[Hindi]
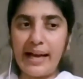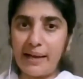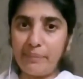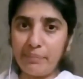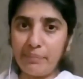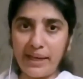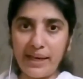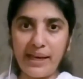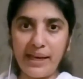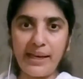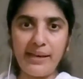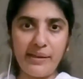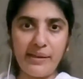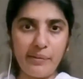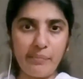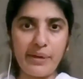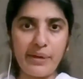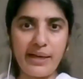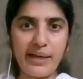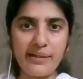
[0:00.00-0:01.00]
आप हैं
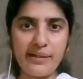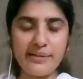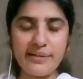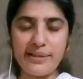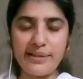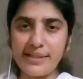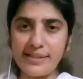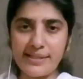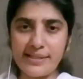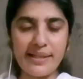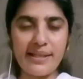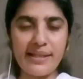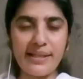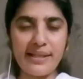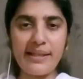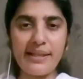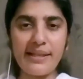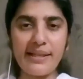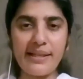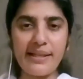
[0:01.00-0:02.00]
निर्भय
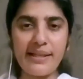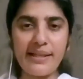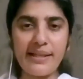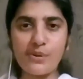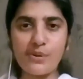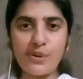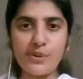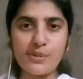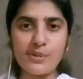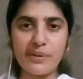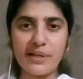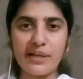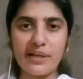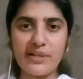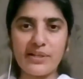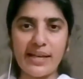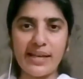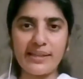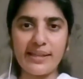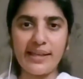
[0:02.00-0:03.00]
इसीलिए तो रोज हॉस्पिटल
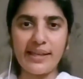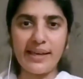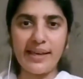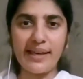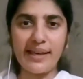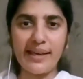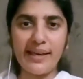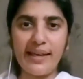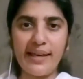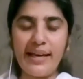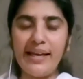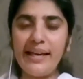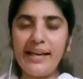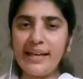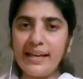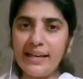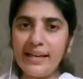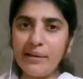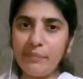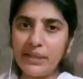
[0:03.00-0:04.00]
जाते हैं
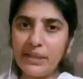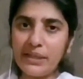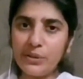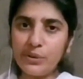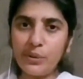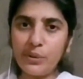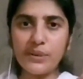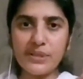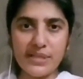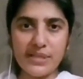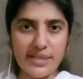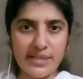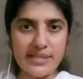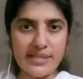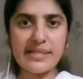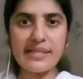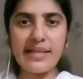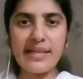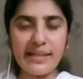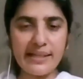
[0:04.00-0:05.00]
लेकिन हमें ये थॉट
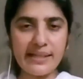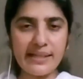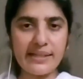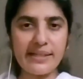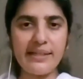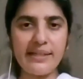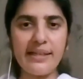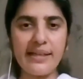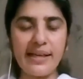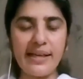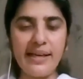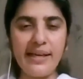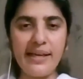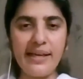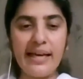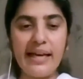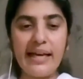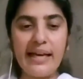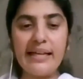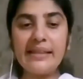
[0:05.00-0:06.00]
इसलिए करनी है
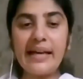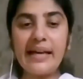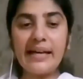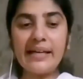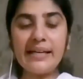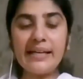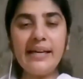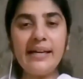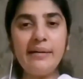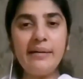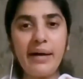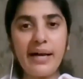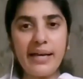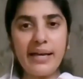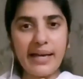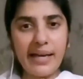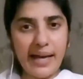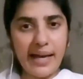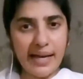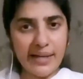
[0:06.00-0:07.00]
ताकि
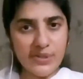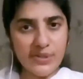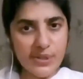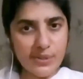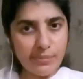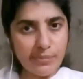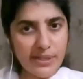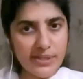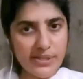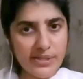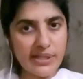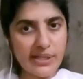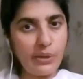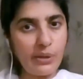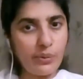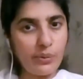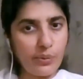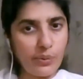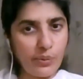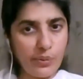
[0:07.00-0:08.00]
हमारे आसपास के
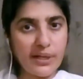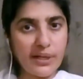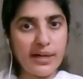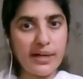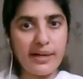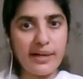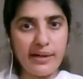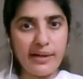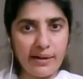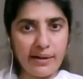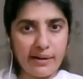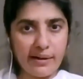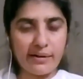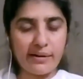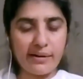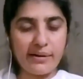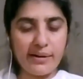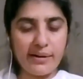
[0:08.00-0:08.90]
लोगों का डर